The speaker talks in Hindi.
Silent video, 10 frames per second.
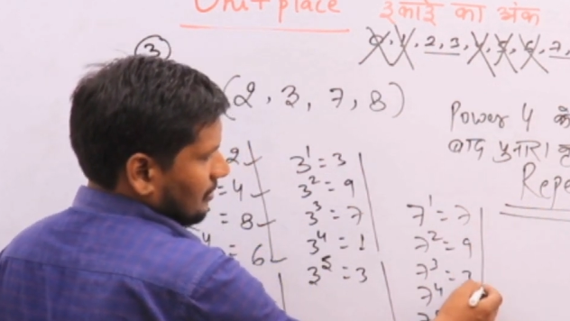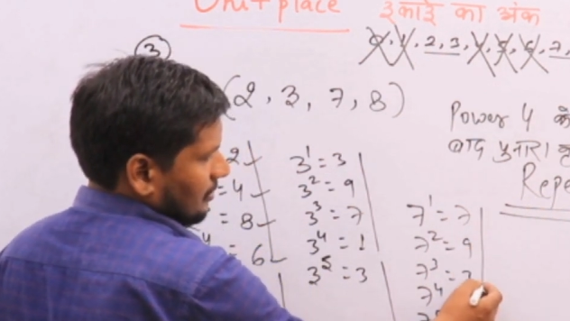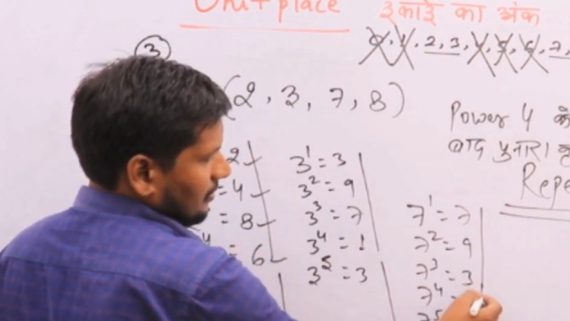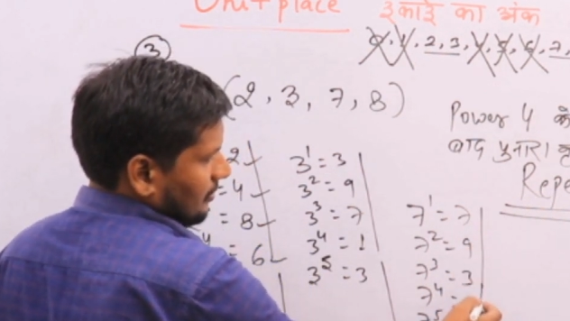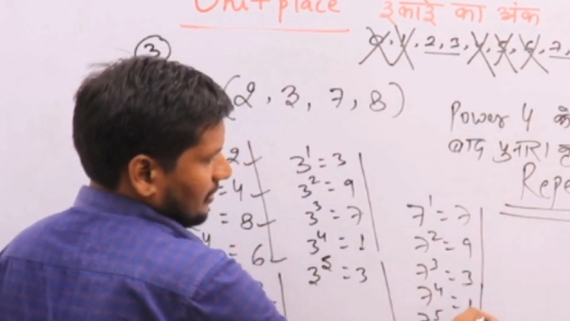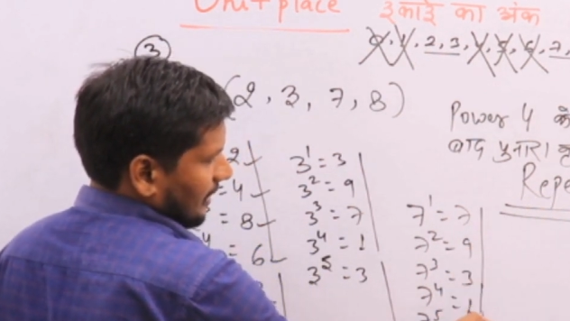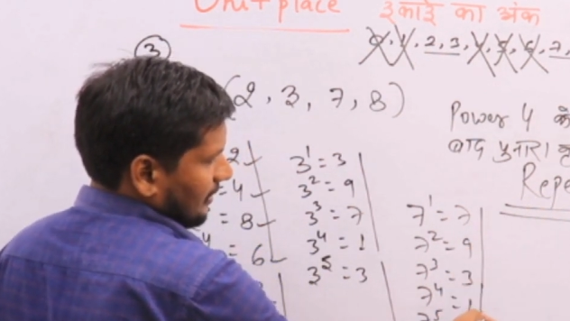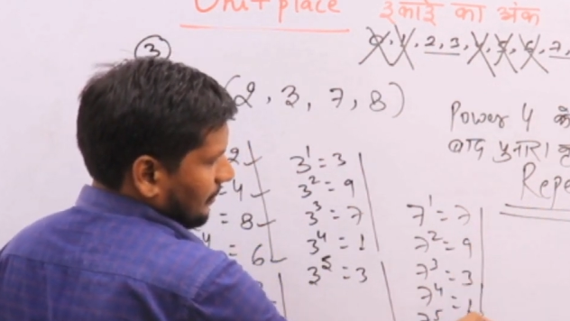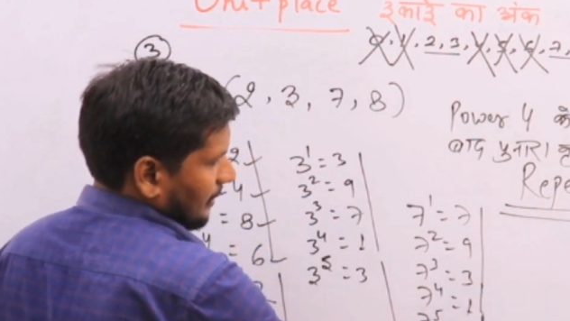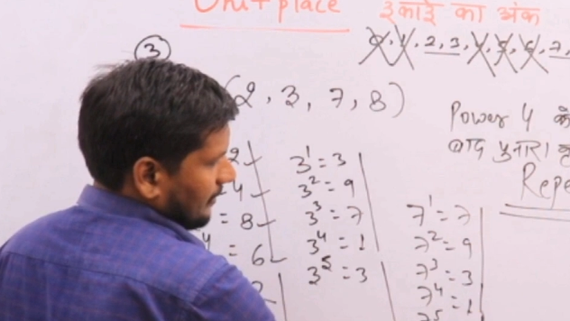चार के
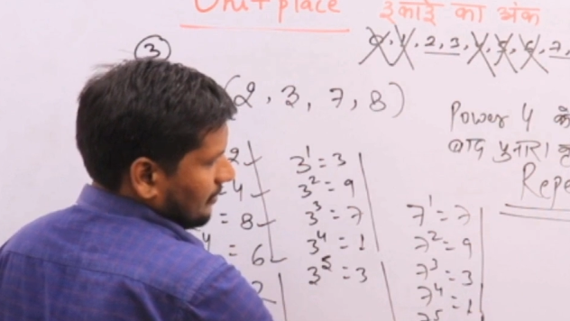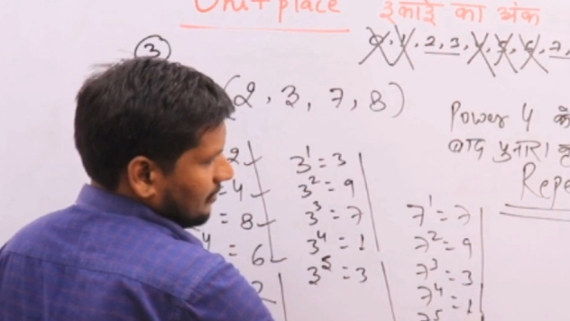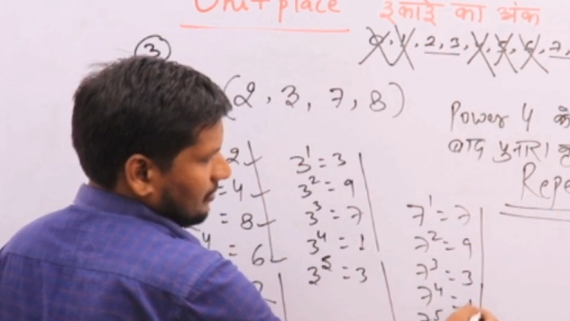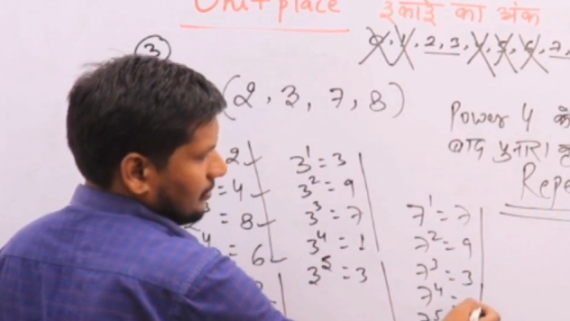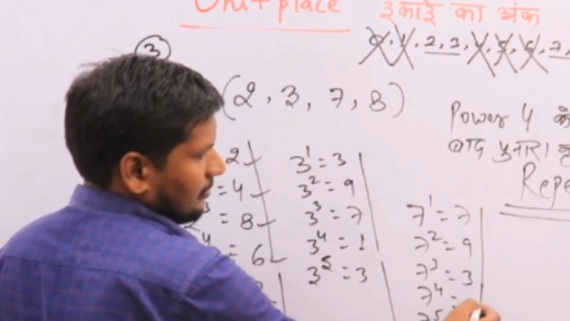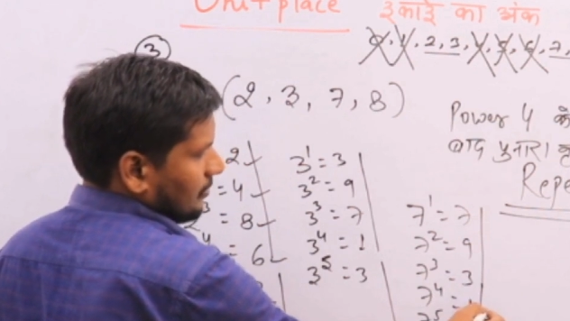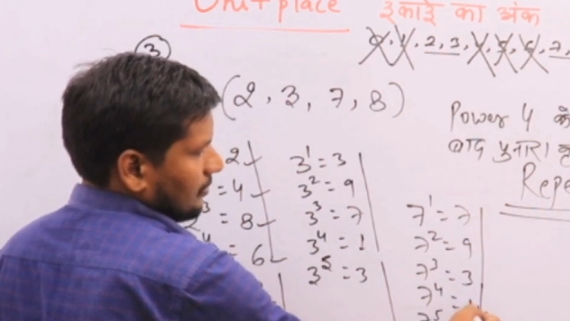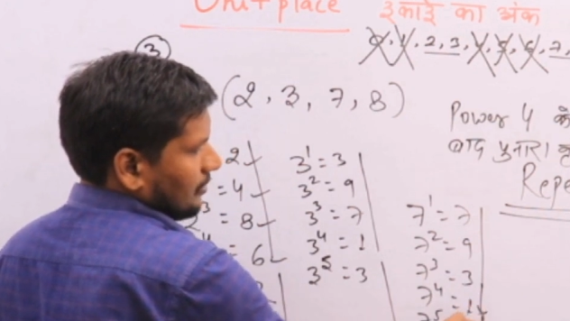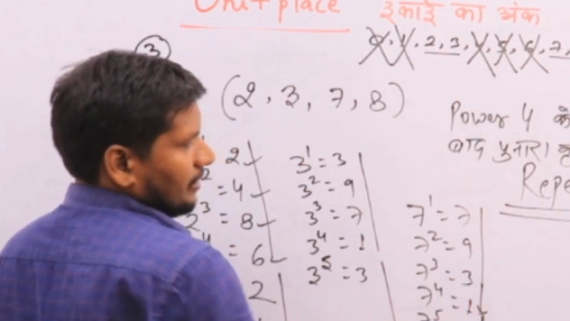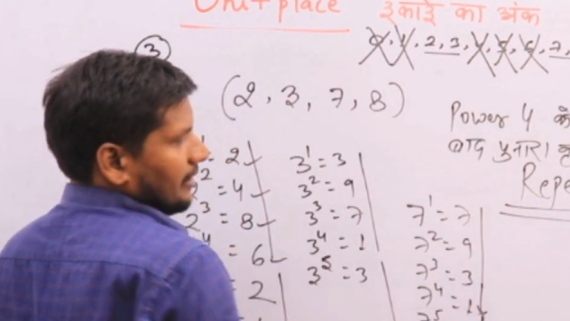बाद
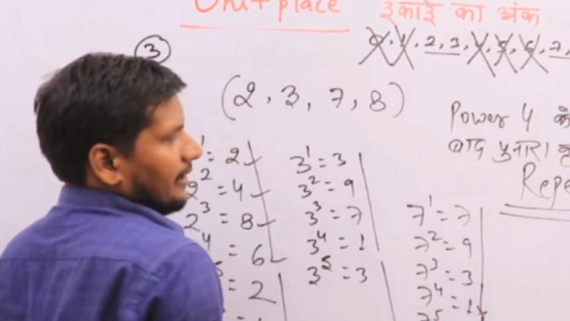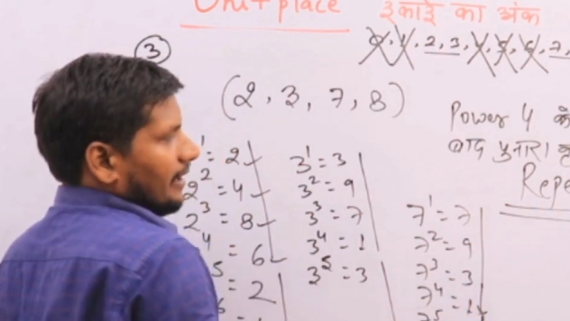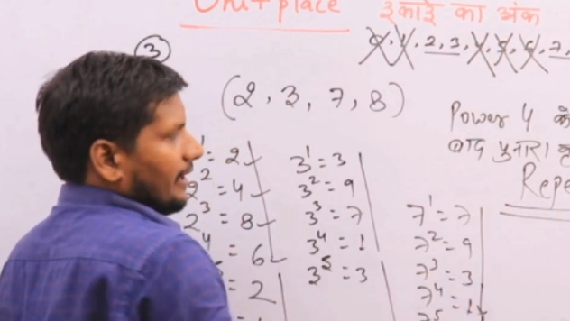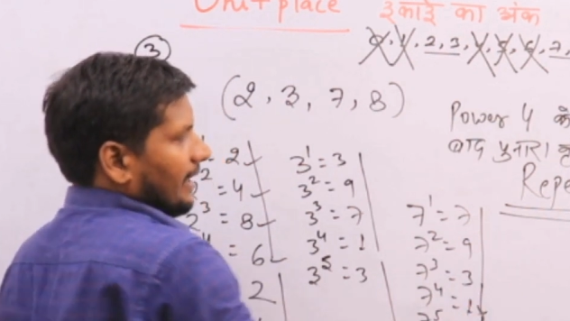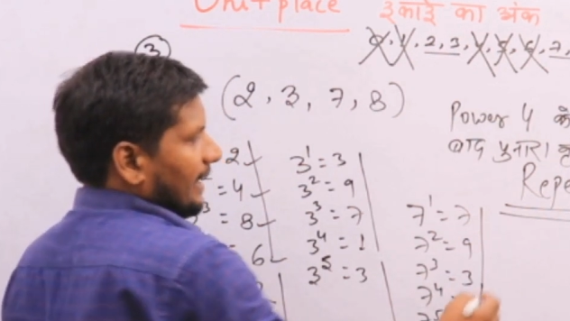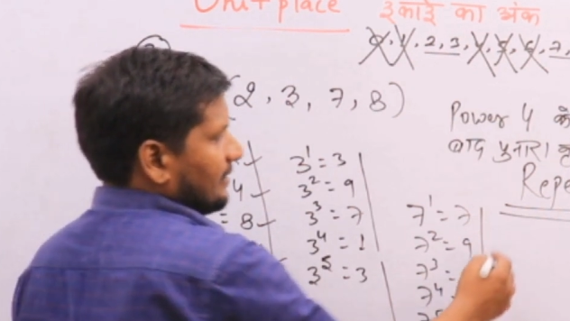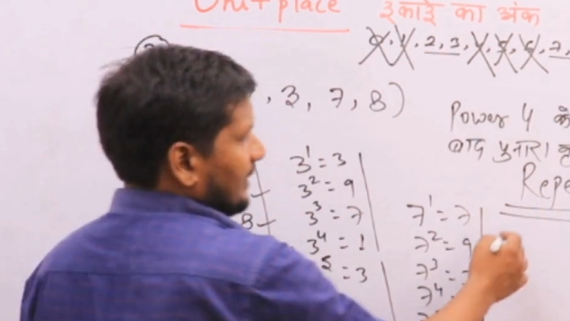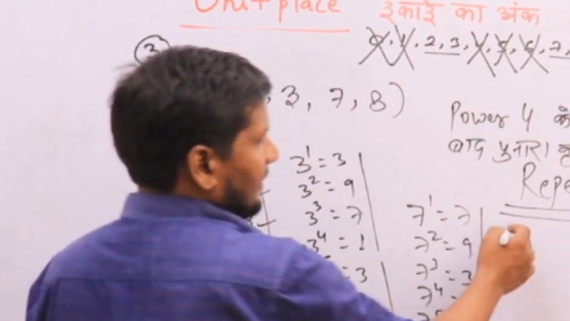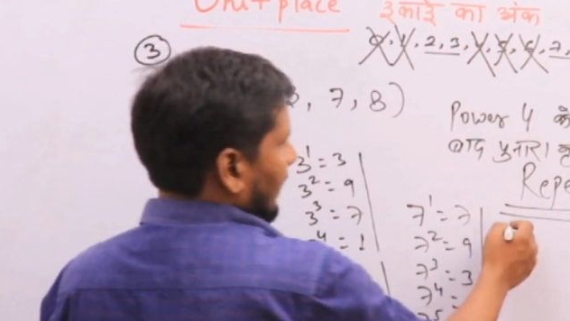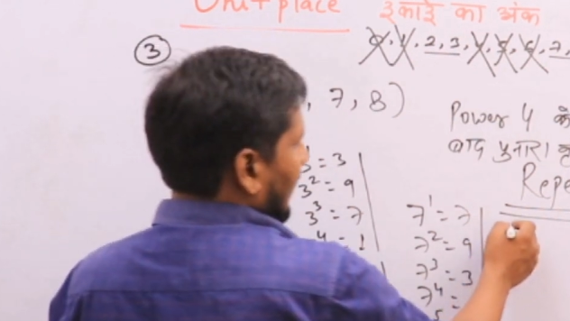ऐसे ही आठ